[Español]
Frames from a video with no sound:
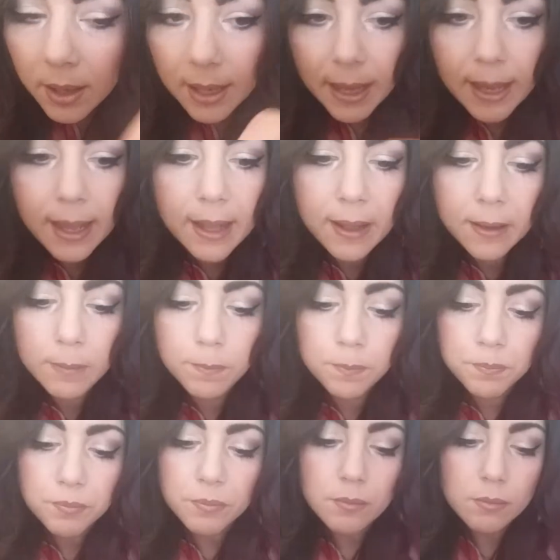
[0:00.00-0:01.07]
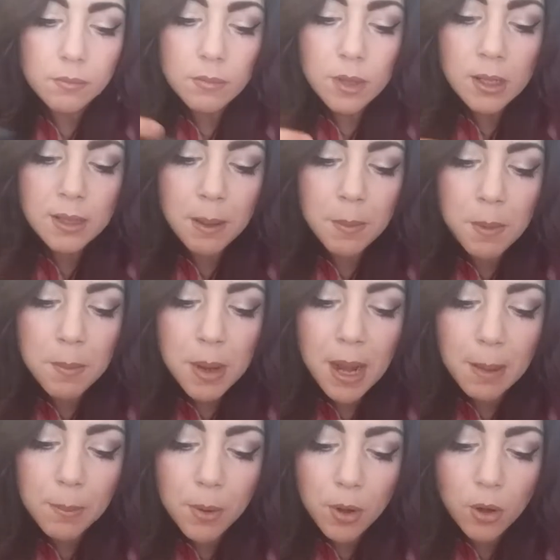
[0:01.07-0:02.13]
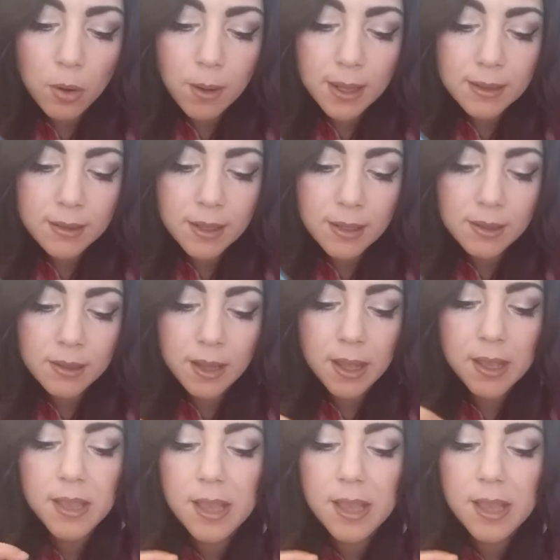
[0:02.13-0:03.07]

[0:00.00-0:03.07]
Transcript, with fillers: que también me la pongo bastante